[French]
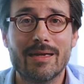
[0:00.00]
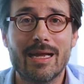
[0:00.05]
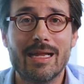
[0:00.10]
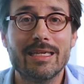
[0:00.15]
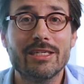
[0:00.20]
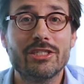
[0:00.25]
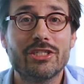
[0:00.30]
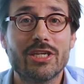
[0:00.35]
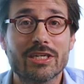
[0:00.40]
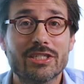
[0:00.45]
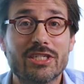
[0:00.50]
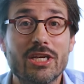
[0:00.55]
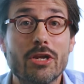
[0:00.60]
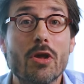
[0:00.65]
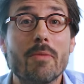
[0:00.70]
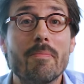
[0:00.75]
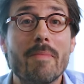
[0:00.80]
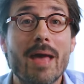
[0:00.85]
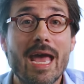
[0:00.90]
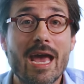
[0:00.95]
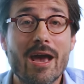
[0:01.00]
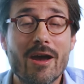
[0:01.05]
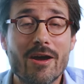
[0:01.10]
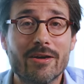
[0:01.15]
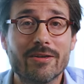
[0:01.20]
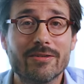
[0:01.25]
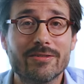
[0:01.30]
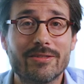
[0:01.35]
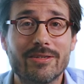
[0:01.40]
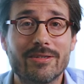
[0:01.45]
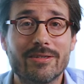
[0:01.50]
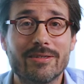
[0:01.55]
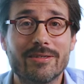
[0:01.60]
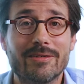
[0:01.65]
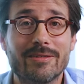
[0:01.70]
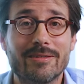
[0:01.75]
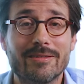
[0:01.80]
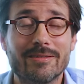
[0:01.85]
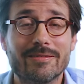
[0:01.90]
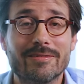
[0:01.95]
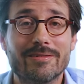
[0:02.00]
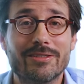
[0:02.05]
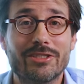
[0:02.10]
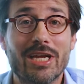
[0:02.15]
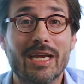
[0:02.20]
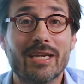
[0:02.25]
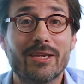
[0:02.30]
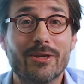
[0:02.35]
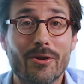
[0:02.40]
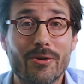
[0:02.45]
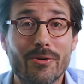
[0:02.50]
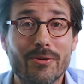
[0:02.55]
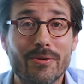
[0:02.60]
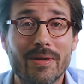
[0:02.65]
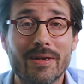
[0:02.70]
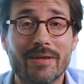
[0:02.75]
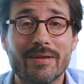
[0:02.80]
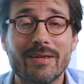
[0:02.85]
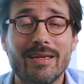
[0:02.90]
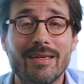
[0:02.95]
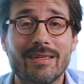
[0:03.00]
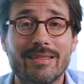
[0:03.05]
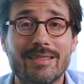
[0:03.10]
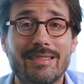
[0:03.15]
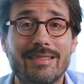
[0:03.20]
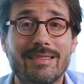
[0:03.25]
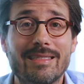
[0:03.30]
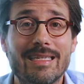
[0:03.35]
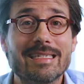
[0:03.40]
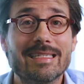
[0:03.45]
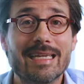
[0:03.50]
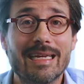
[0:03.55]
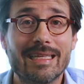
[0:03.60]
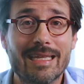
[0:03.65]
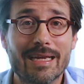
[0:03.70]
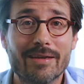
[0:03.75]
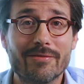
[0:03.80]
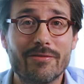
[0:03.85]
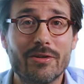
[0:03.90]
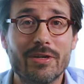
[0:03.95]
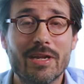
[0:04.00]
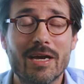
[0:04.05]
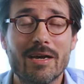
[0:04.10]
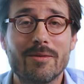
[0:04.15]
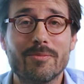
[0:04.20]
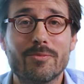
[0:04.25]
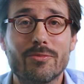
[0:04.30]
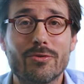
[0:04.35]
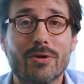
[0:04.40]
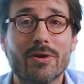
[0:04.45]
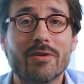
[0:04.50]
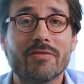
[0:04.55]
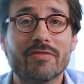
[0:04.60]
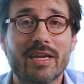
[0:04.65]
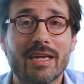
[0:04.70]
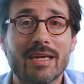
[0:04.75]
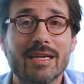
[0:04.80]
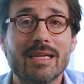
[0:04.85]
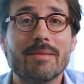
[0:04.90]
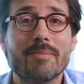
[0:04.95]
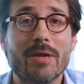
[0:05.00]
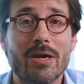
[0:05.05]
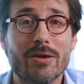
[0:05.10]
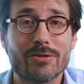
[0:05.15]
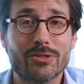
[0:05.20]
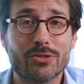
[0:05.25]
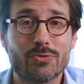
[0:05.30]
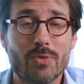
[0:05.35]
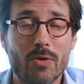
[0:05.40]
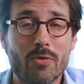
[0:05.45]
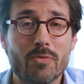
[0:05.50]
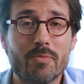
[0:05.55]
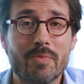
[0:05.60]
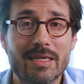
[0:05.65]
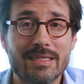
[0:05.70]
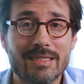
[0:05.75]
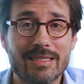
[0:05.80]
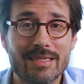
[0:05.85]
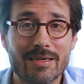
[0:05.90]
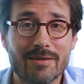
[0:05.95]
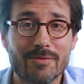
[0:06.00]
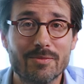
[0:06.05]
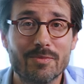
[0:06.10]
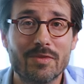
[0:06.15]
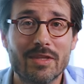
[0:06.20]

aller chercher le meilleur de chacun des intervenants pour offrir les meilleurs soins aux patients.